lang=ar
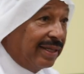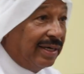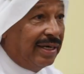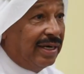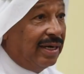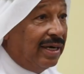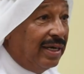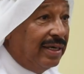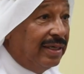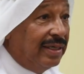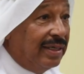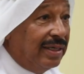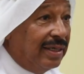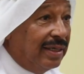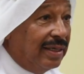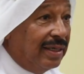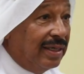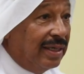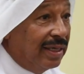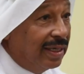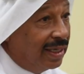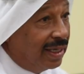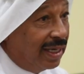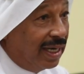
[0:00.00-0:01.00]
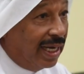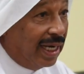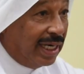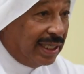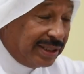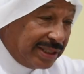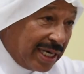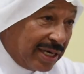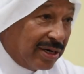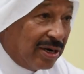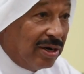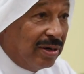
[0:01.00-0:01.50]

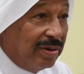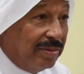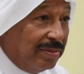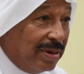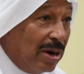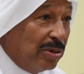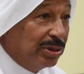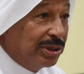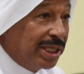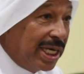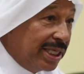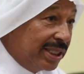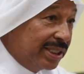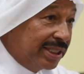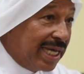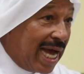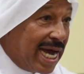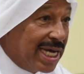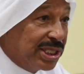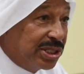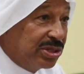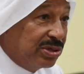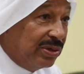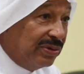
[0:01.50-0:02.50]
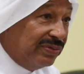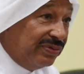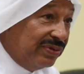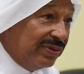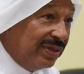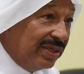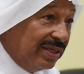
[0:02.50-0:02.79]
لهالجرائم او شيء التعسف